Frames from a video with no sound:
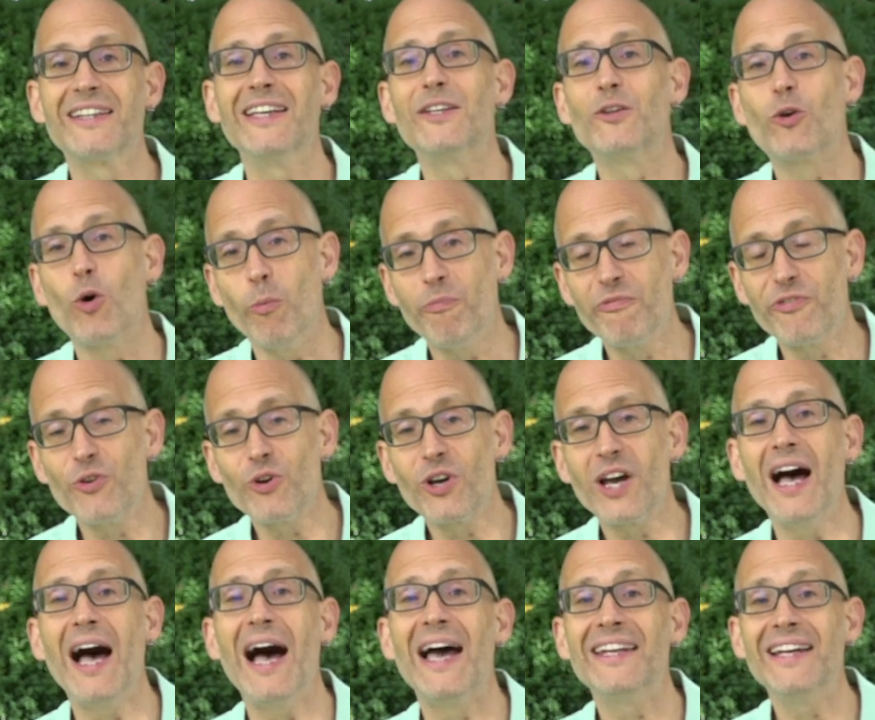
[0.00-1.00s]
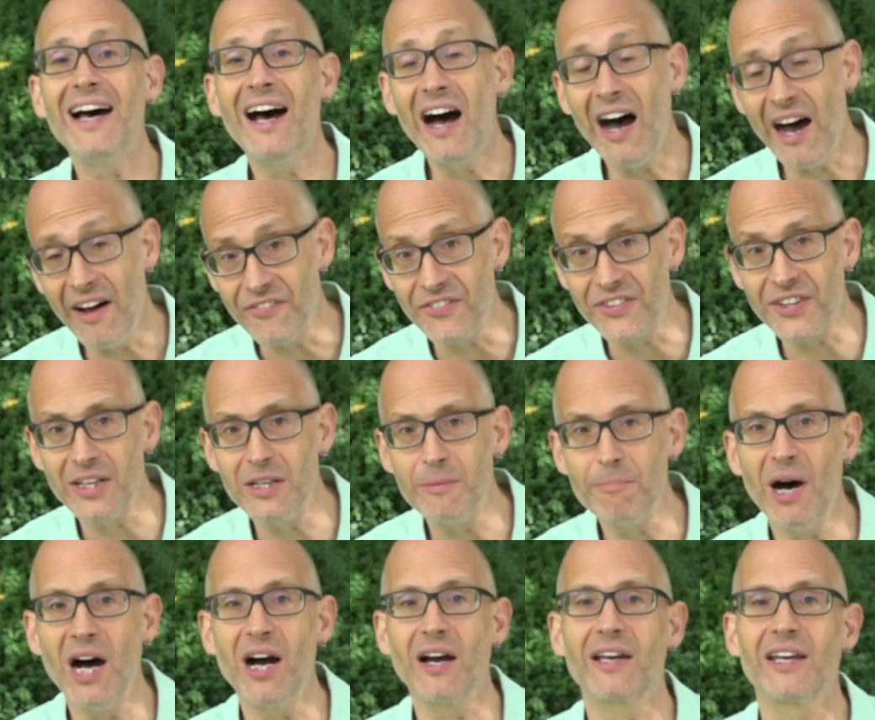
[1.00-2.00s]
den Kopfhörer einer anderen
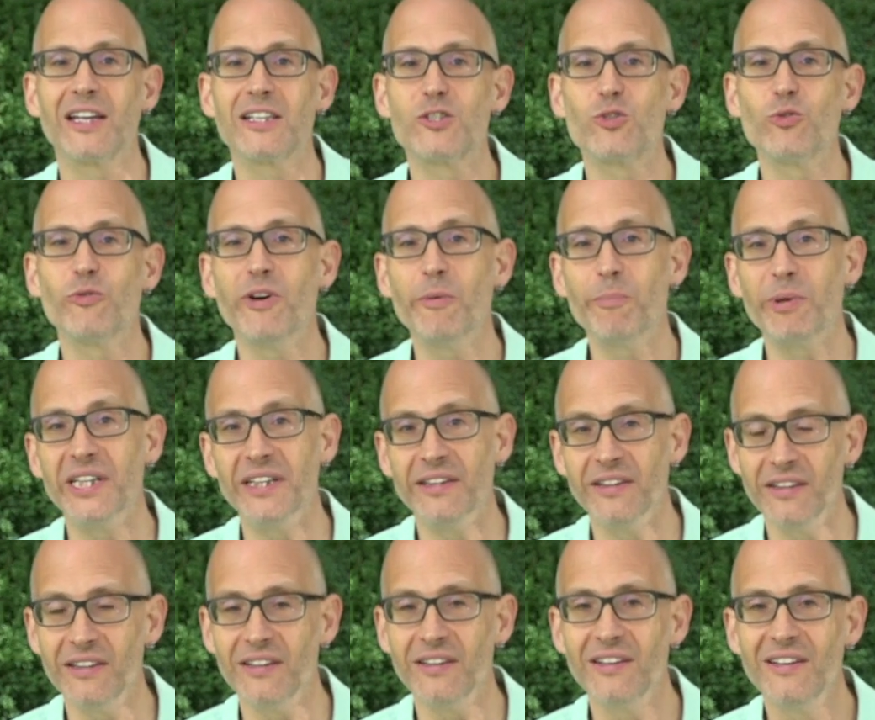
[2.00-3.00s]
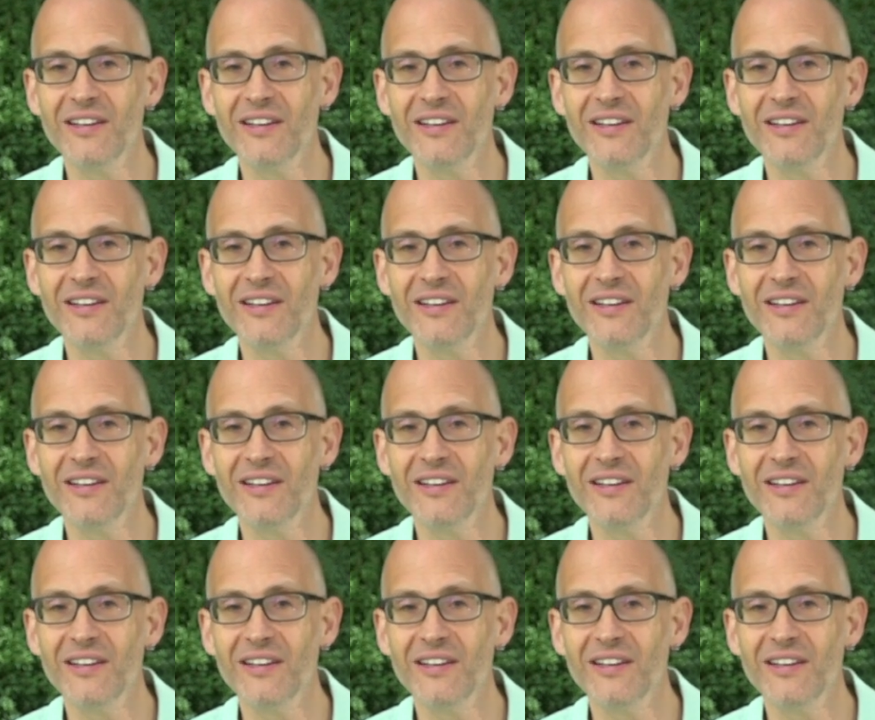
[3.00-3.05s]
Marke zu verbinden.